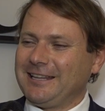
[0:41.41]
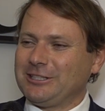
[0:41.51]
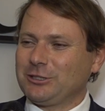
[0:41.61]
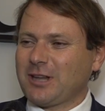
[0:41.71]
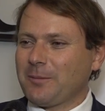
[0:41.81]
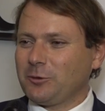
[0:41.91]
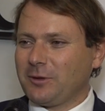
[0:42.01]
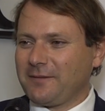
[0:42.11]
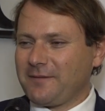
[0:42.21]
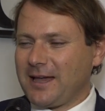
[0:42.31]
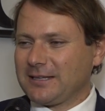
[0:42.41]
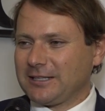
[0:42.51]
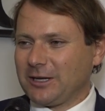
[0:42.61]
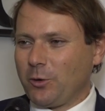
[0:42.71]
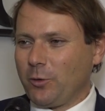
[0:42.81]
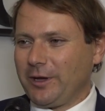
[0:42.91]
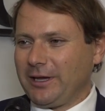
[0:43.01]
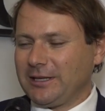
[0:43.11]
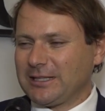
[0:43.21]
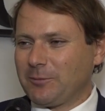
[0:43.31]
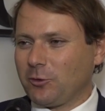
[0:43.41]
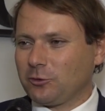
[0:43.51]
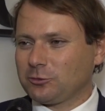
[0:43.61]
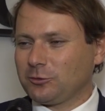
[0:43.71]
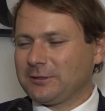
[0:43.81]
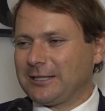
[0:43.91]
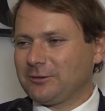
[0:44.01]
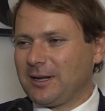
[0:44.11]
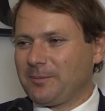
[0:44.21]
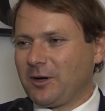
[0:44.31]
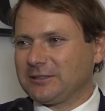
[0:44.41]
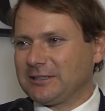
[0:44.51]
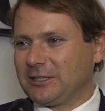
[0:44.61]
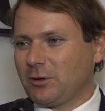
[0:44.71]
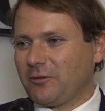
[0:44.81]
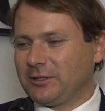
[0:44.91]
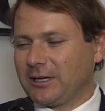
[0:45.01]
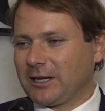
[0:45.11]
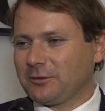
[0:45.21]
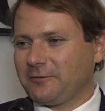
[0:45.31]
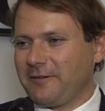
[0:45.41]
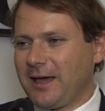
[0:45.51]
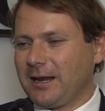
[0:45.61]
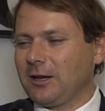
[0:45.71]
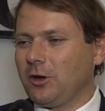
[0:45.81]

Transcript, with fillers: ci troviamo in una fase in cui stiamo consultando la bozza del nuovo decreto FER,